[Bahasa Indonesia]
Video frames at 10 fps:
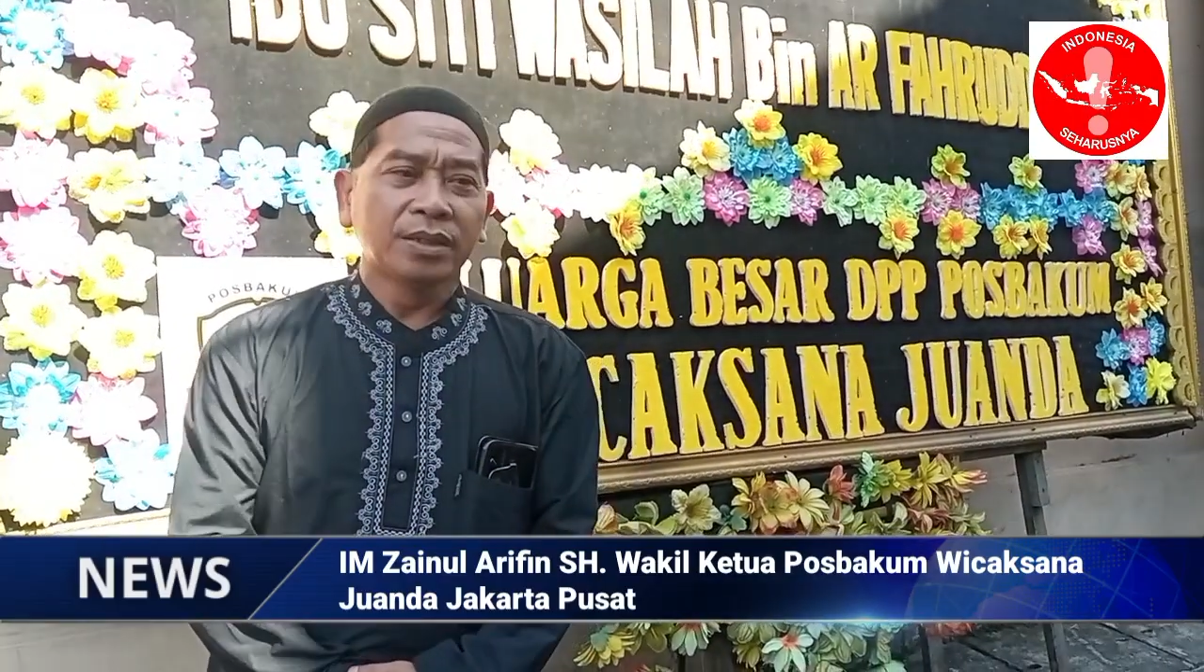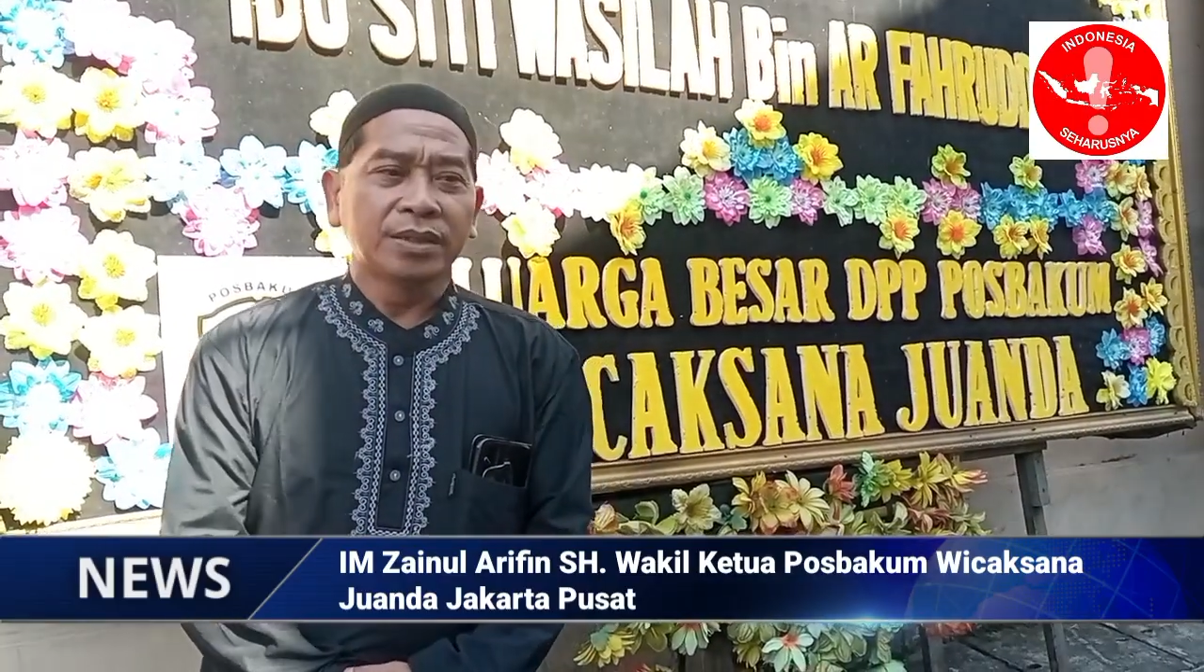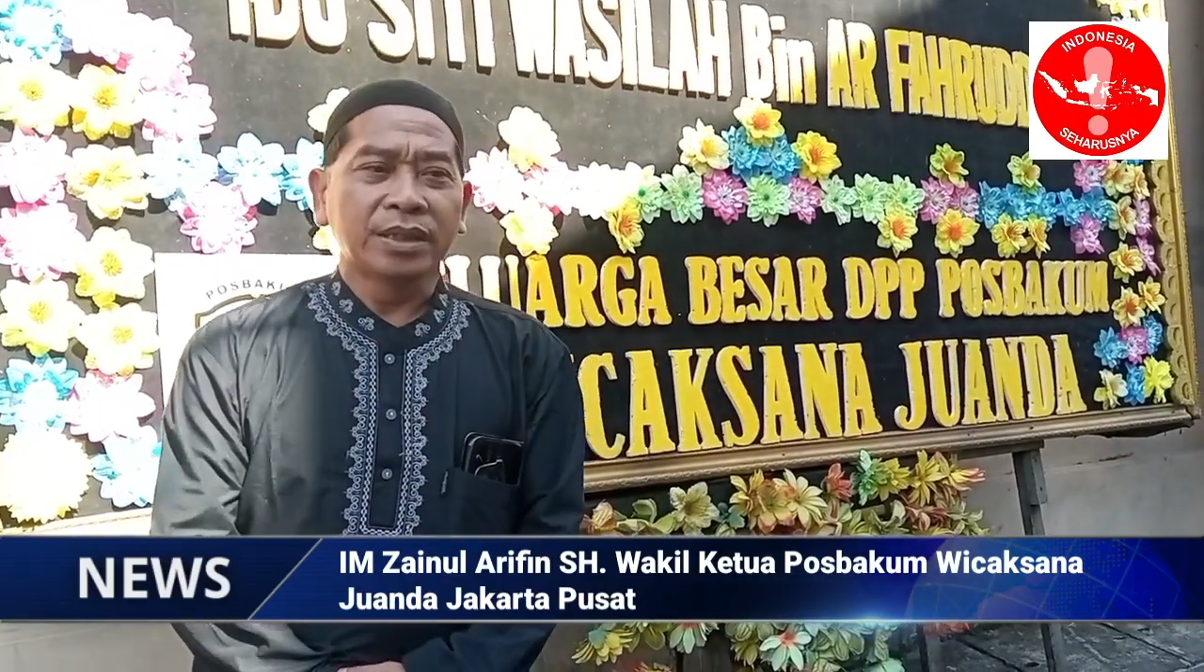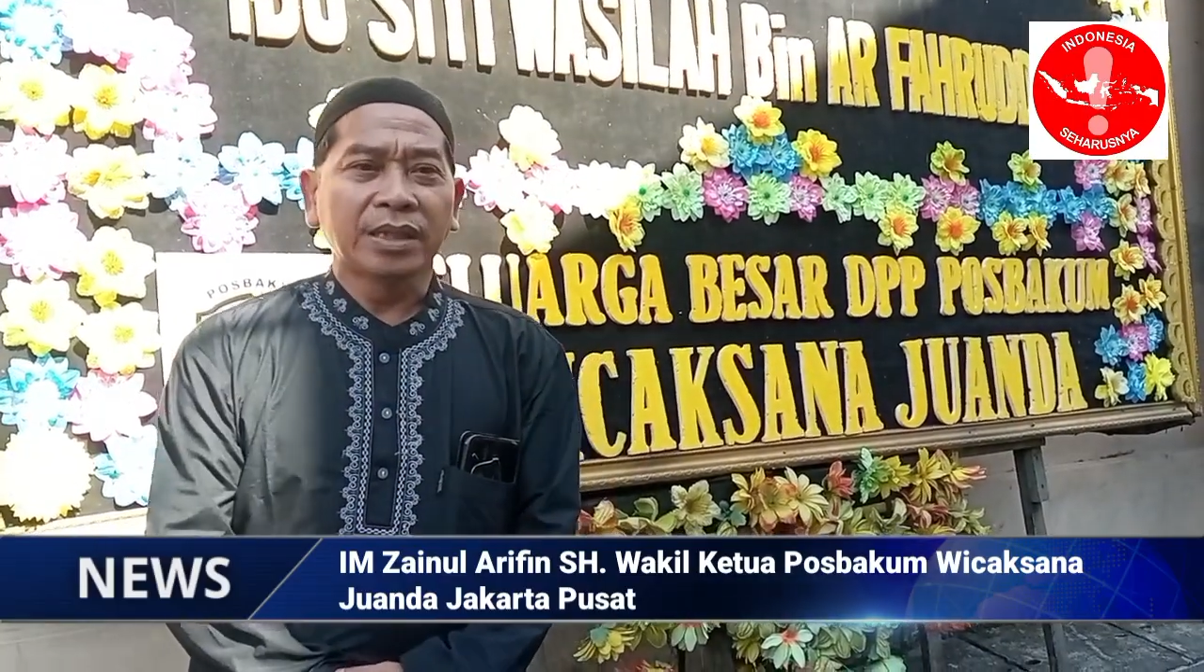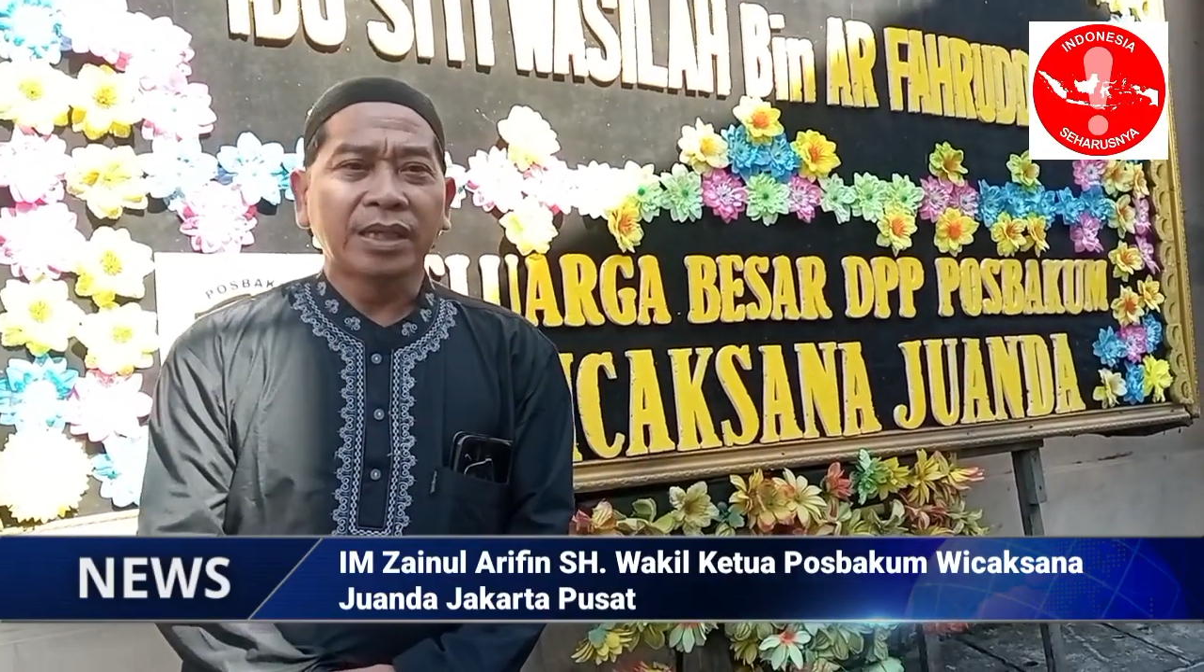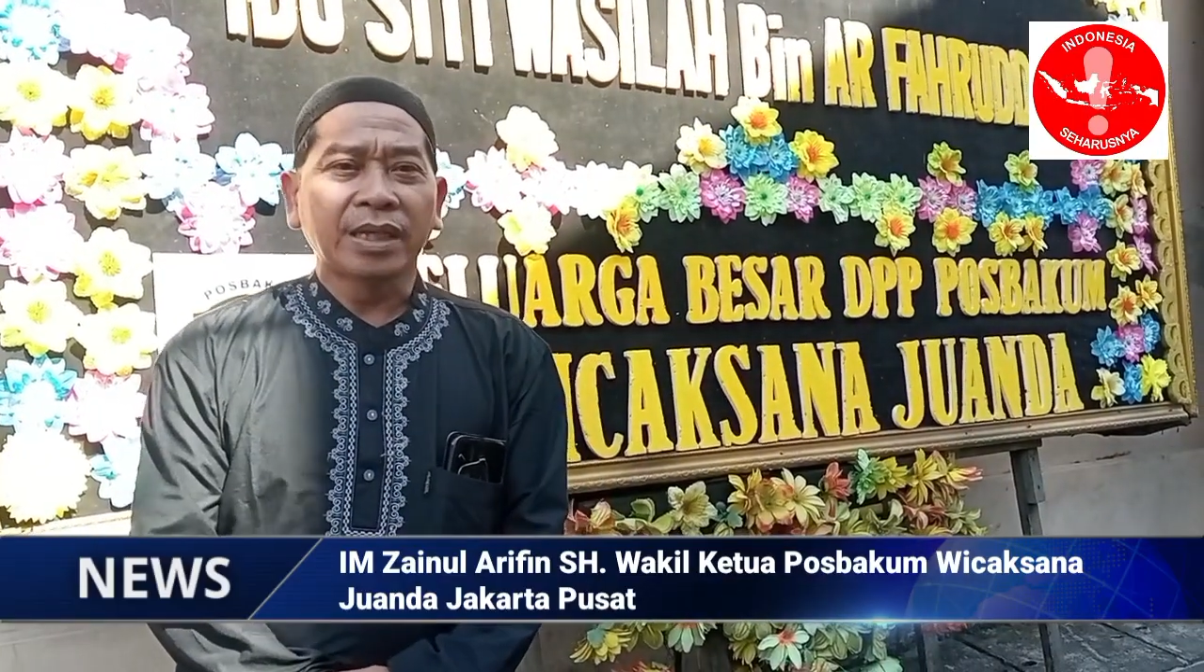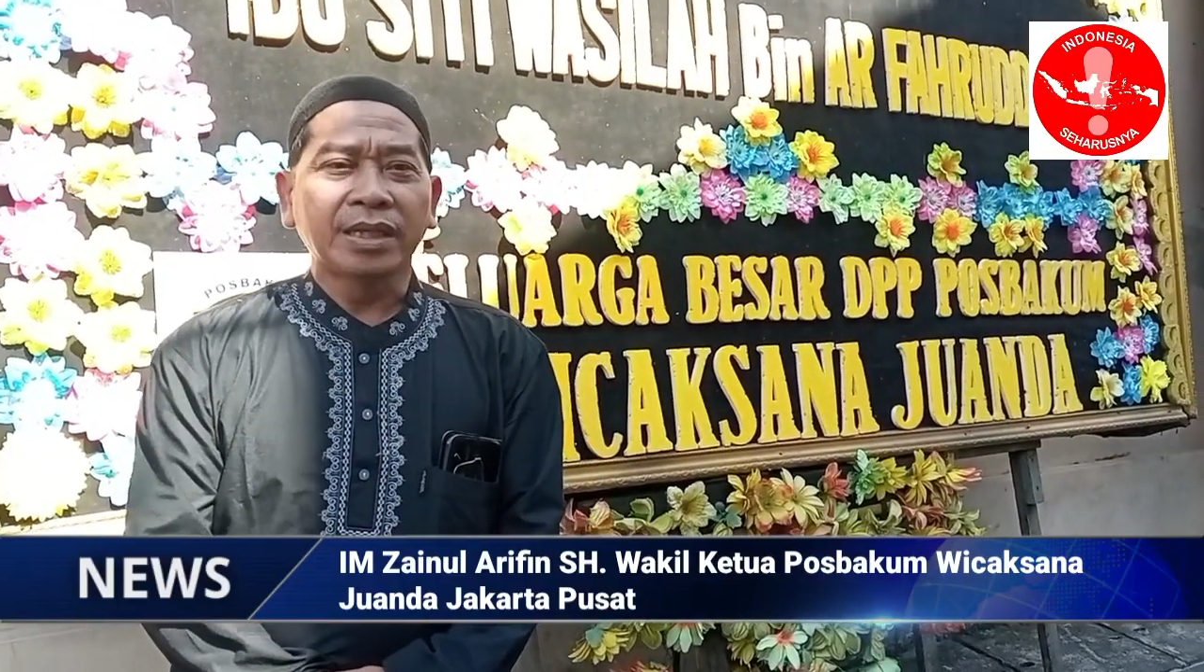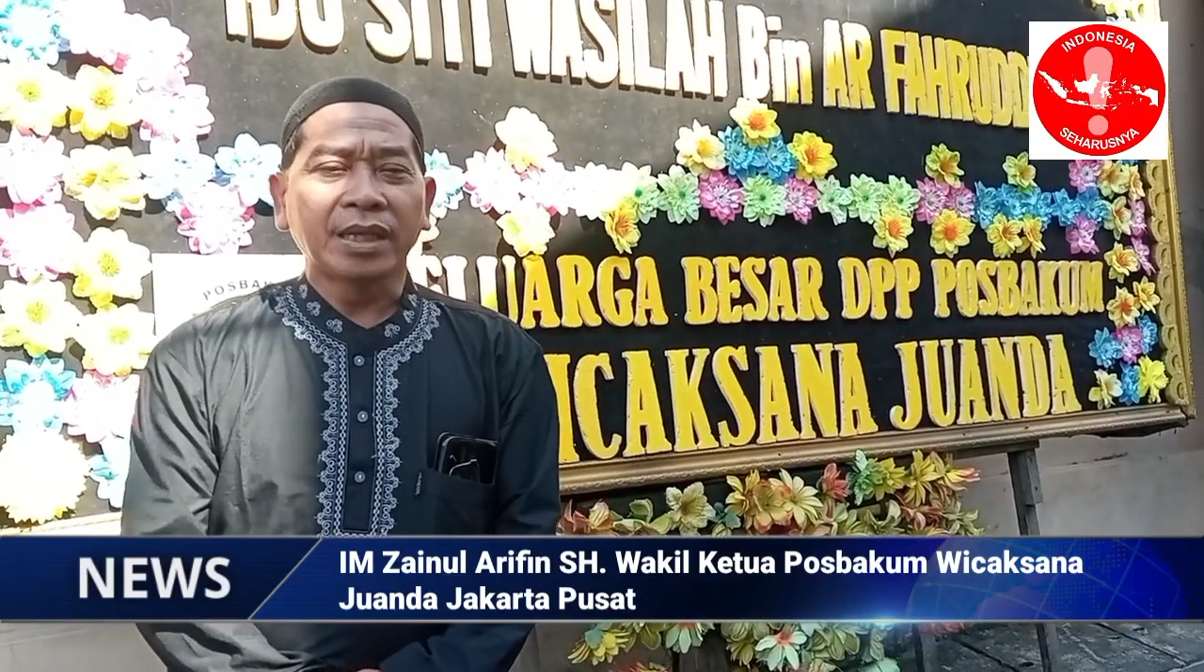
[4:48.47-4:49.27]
sehingga yang